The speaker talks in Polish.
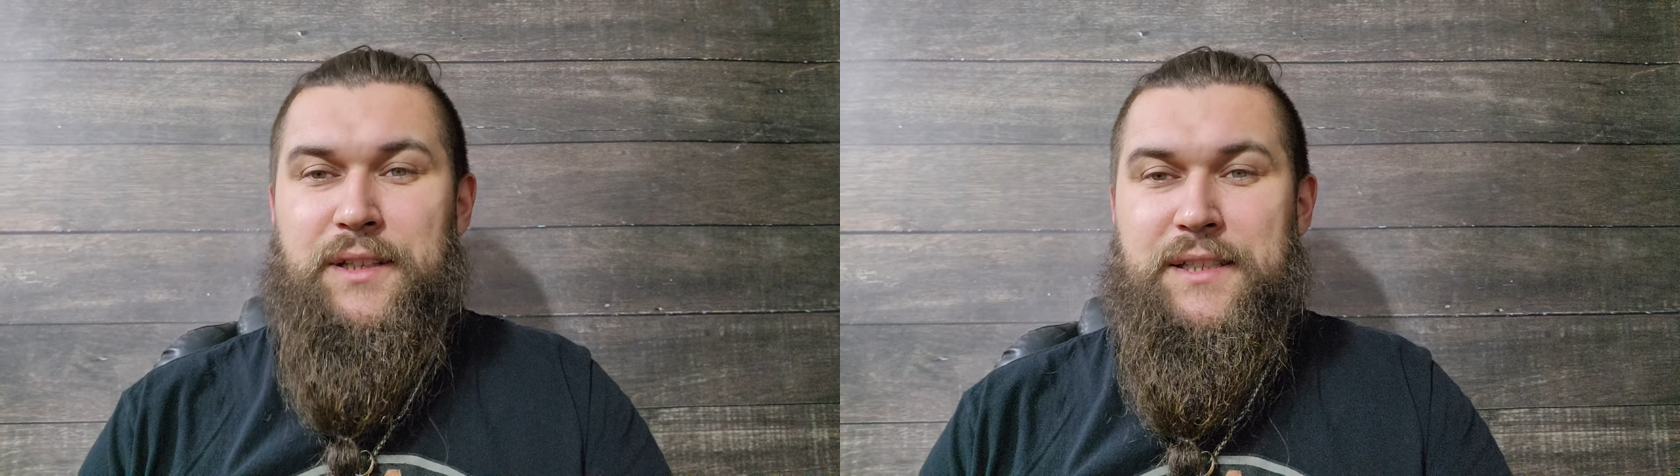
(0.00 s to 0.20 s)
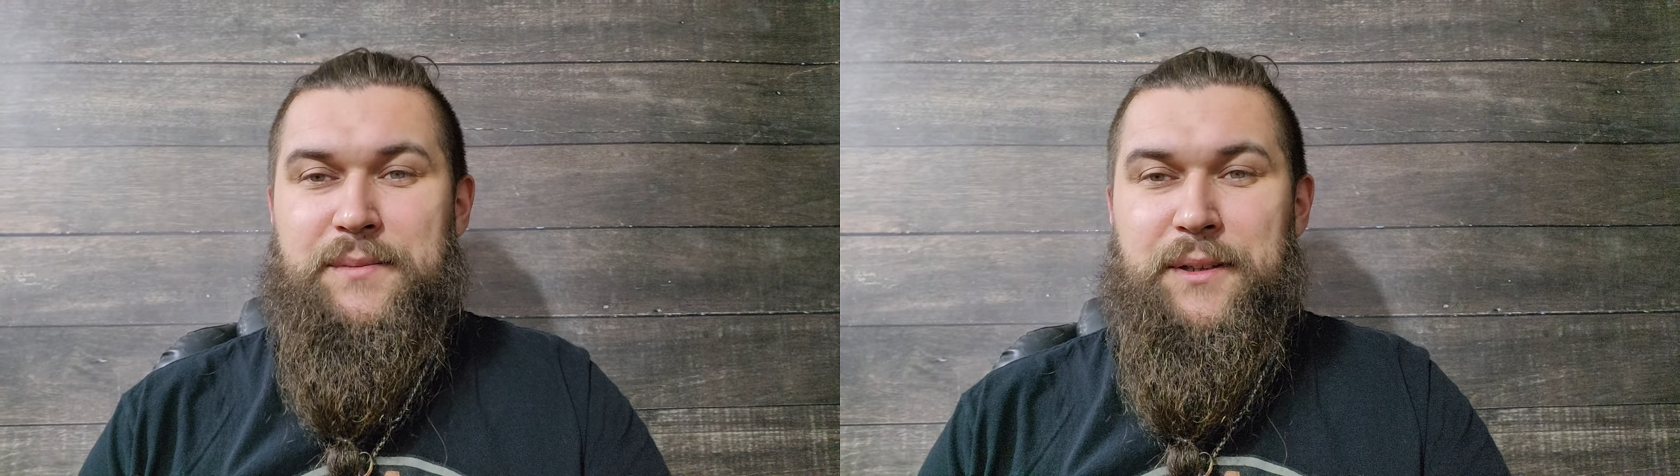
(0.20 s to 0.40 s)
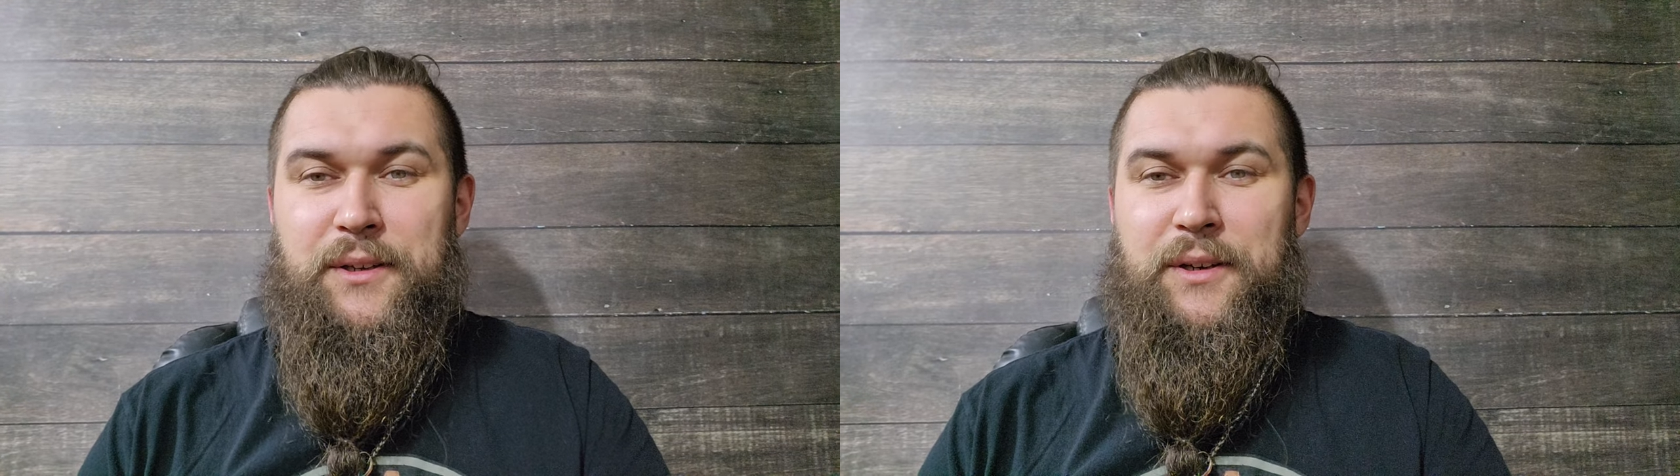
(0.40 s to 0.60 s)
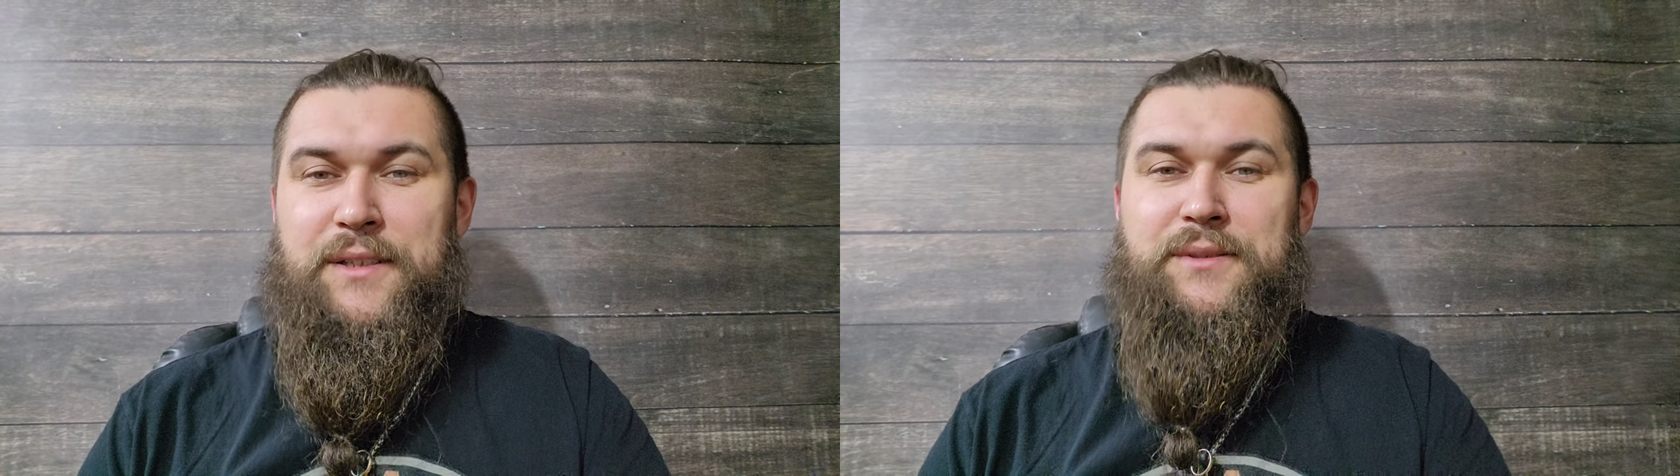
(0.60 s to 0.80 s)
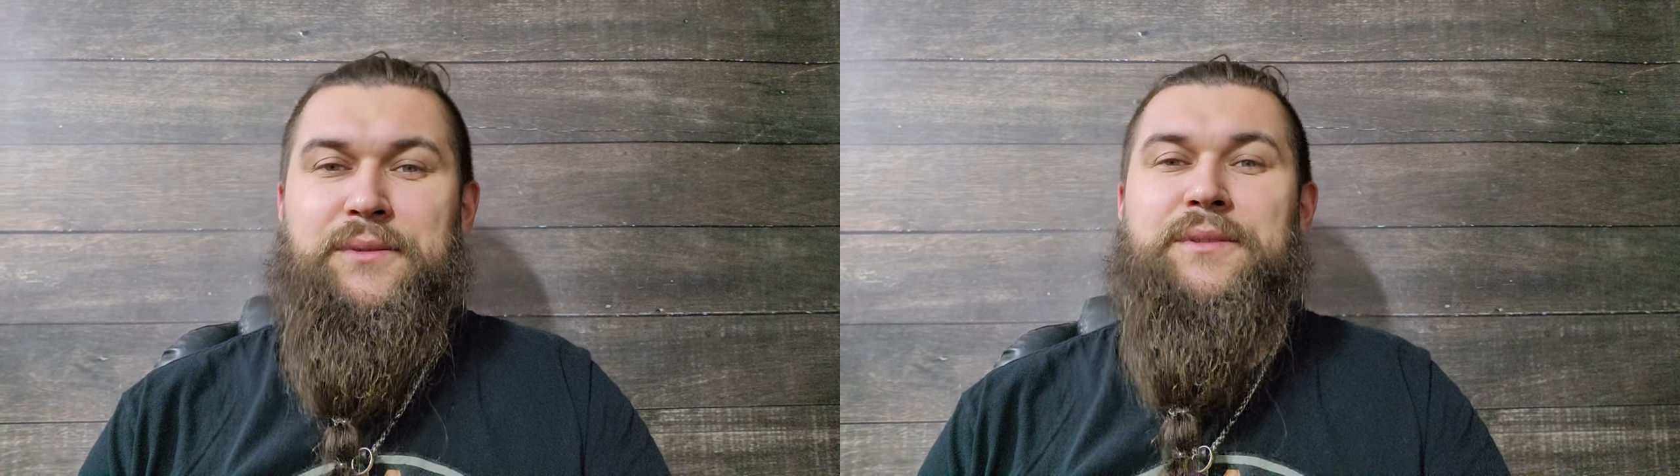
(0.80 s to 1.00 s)
następnego
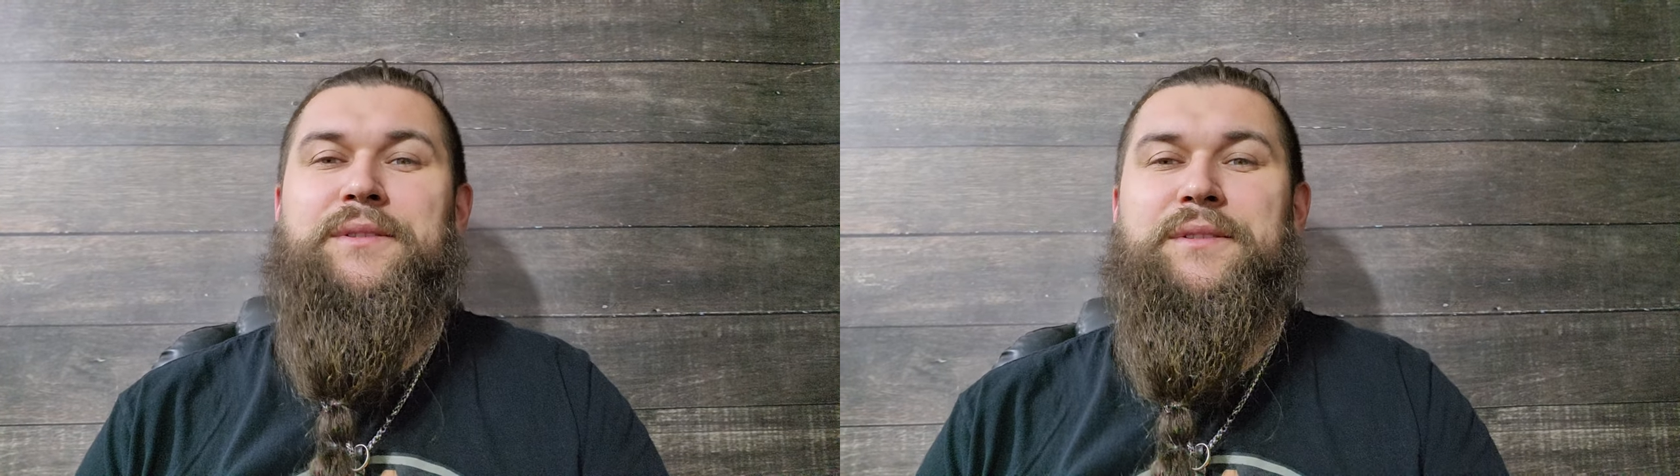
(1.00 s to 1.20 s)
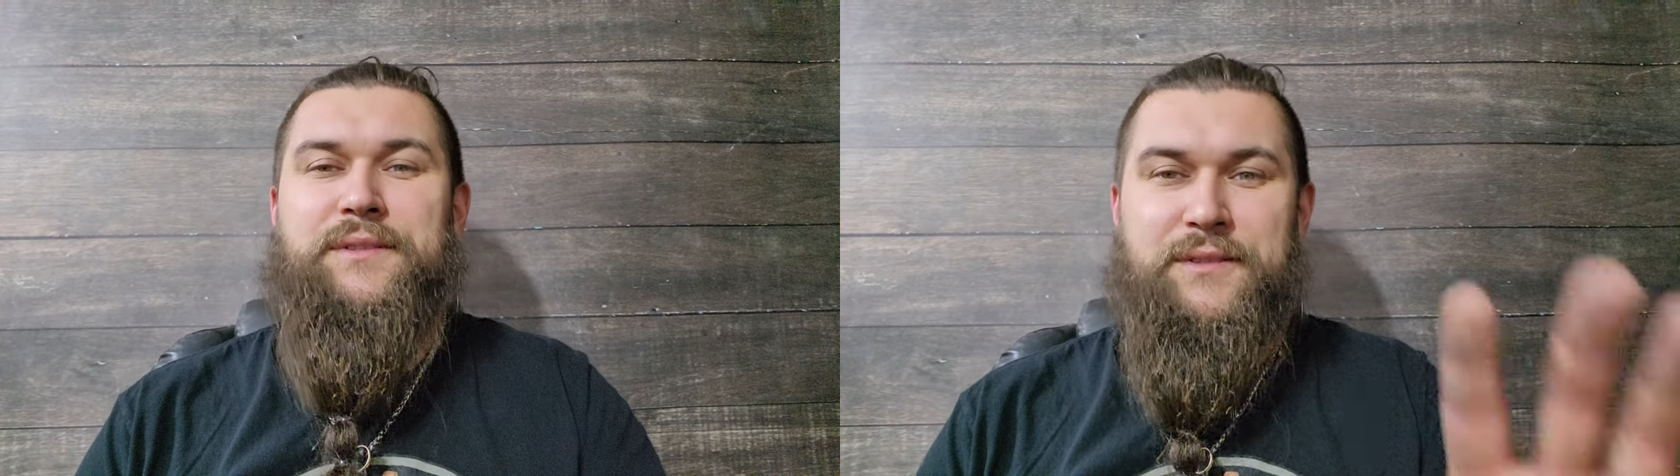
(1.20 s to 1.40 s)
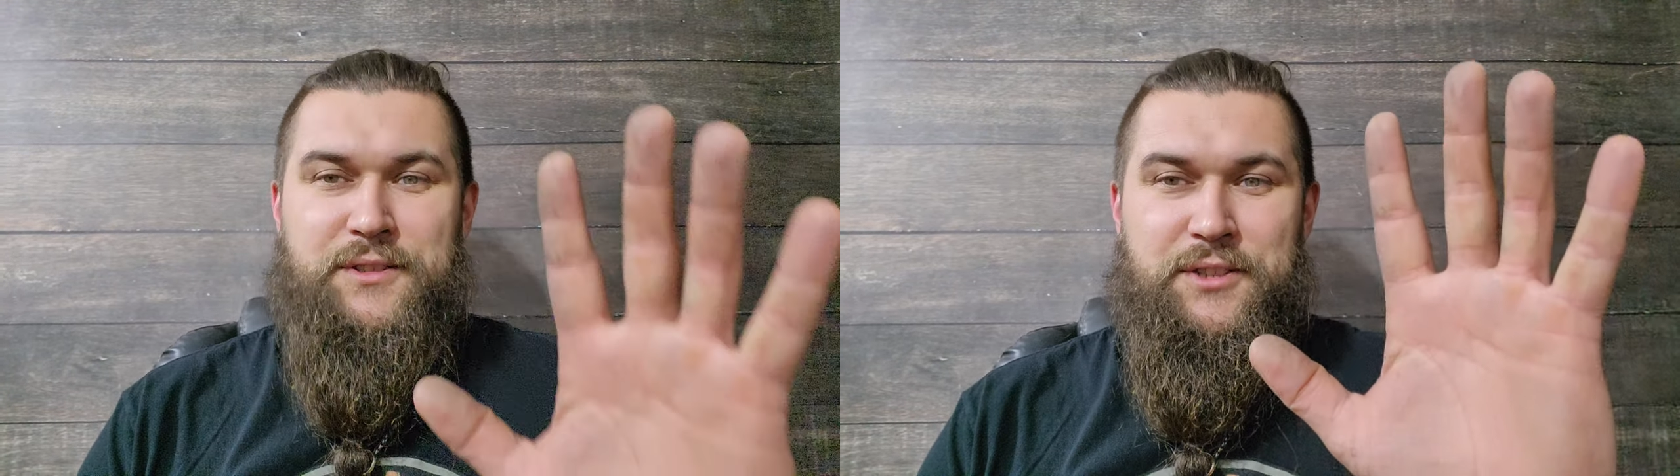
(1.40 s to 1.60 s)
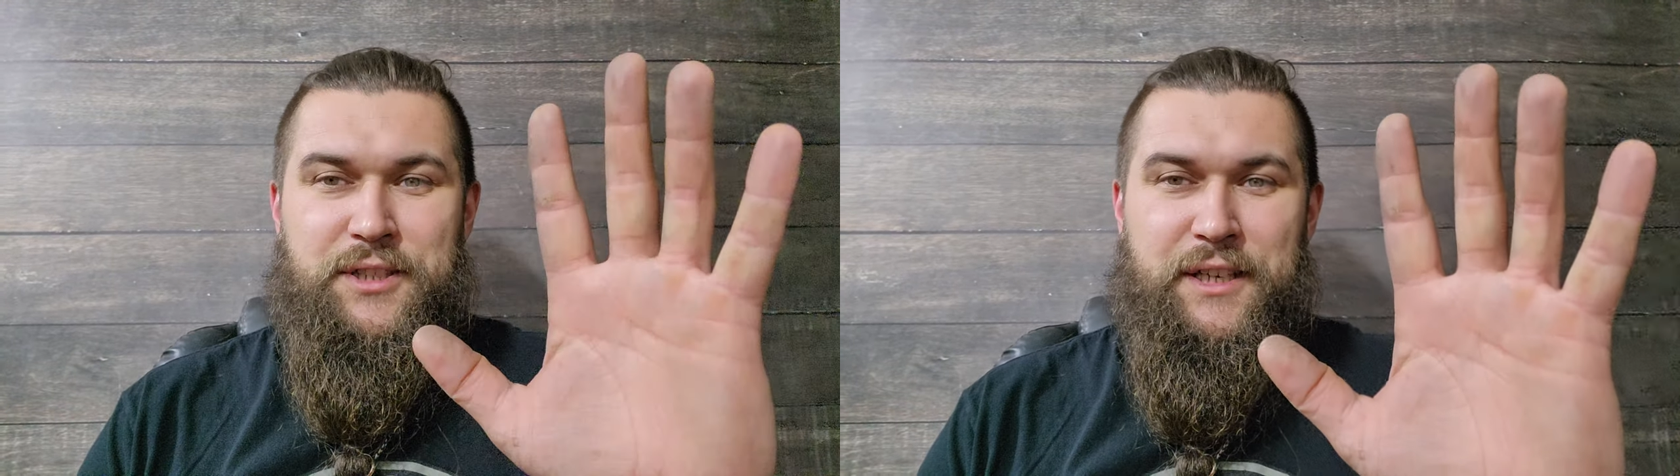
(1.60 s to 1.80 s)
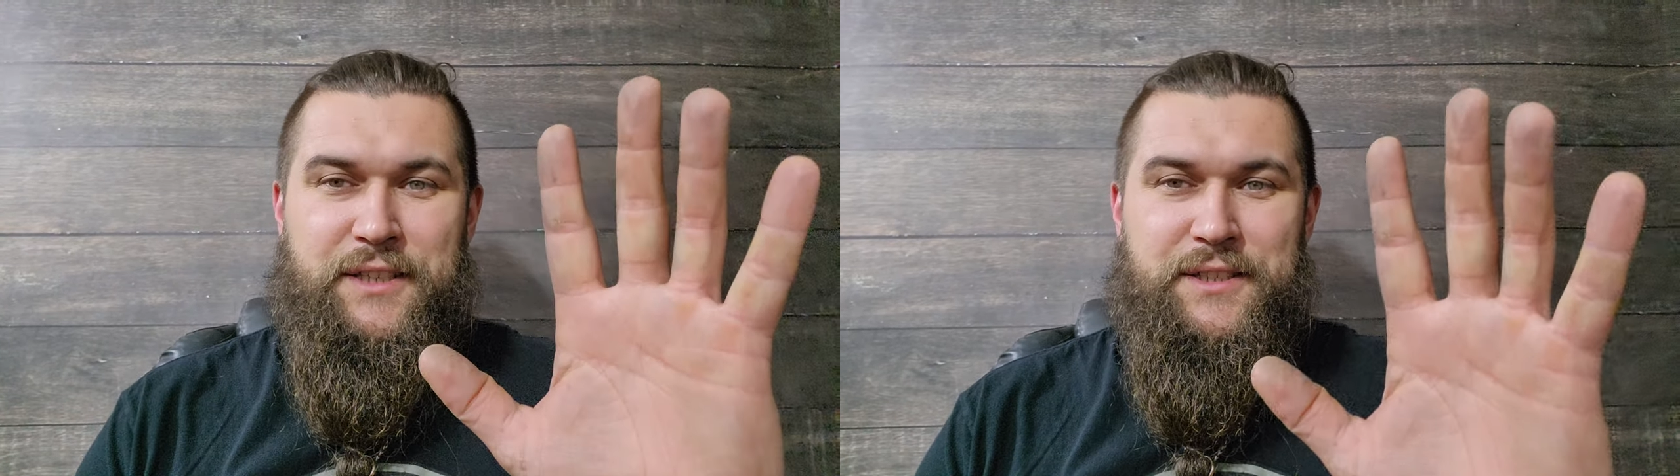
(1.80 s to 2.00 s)
razu.
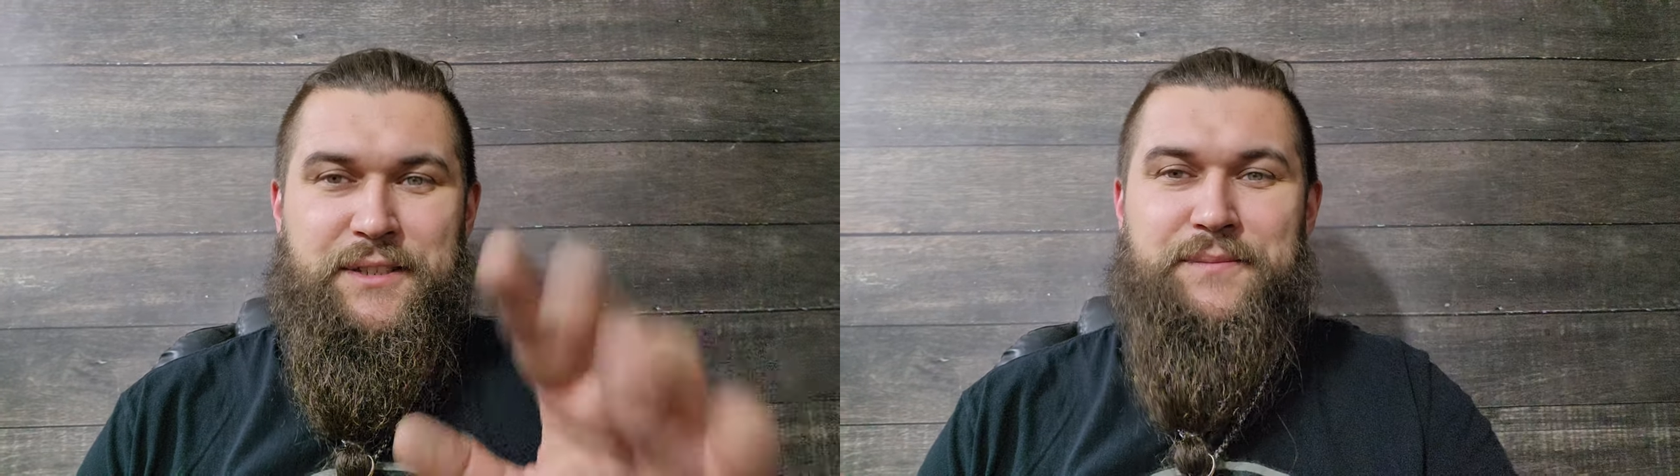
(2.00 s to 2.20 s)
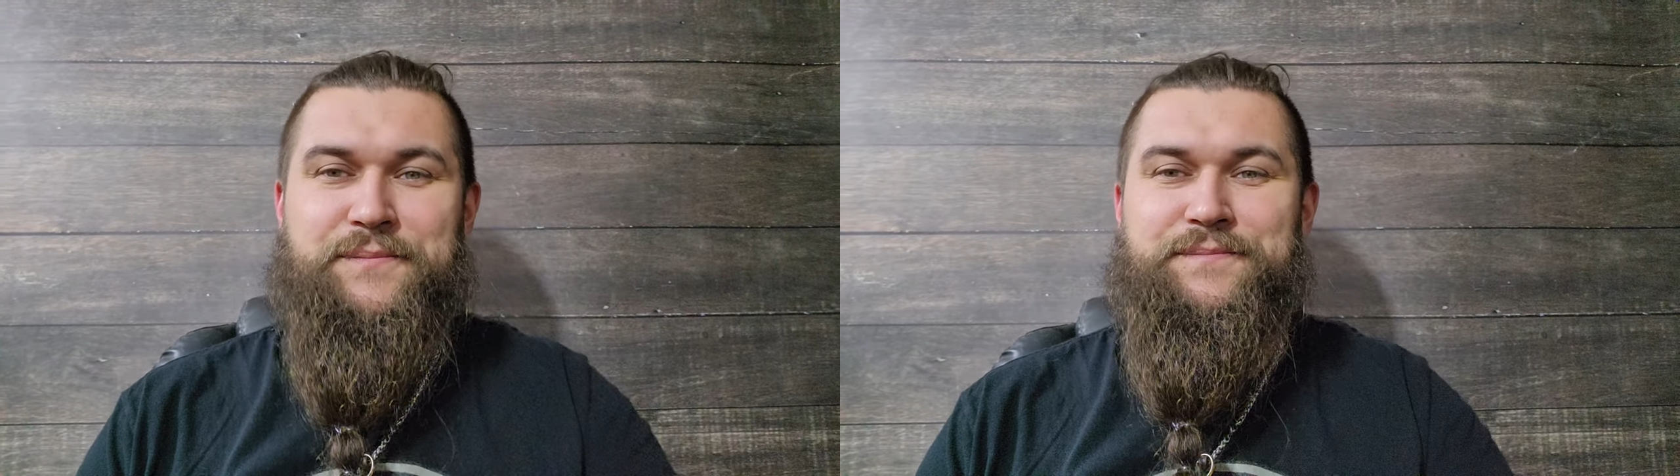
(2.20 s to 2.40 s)
Cześć!